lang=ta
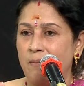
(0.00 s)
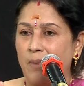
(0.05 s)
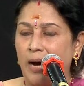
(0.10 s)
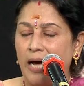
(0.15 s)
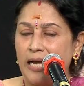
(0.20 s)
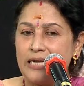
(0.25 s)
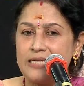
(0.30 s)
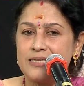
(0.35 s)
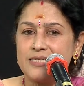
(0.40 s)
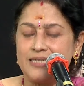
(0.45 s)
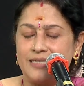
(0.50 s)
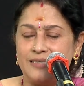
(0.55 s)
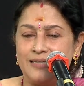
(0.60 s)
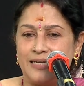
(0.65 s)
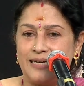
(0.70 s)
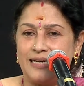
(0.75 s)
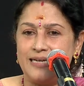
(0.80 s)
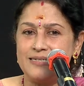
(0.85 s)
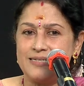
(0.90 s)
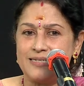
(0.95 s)

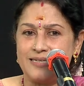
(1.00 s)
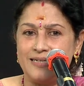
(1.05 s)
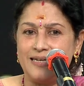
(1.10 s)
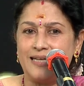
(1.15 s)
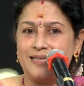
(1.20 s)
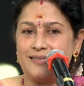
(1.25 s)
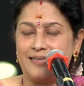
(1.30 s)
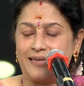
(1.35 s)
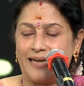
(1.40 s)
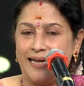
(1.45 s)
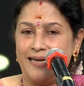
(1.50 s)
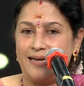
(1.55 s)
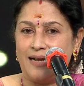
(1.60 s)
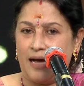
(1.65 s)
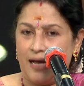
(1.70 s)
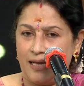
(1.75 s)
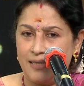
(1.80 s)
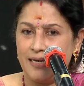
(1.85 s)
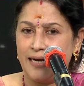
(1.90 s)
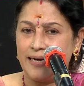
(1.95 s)
பாலச்சந்தரின் சின்ன திரைன்னு
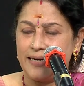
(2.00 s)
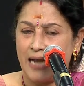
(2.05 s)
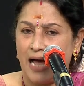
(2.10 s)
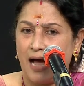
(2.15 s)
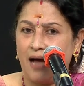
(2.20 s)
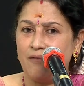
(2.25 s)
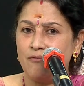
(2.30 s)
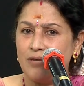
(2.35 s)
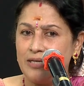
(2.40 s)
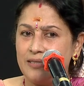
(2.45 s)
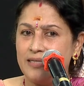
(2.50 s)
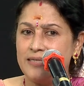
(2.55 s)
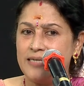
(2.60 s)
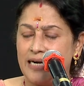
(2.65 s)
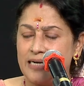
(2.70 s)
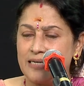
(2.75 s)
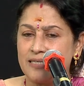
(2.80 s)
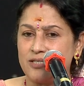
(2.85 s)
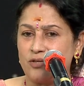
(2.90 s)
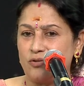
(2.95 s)
அதில் நான் வந்து
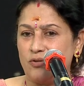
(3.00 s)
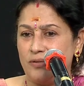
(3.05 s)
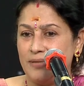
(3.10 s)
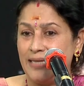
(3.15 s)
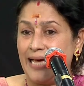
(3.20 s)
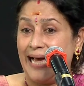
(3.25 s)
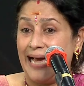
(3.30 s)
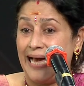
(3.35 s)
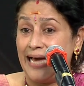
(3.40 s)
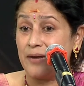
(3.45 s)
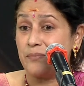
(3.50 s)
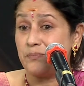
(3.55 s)
நடித்தது வந்து ஏர்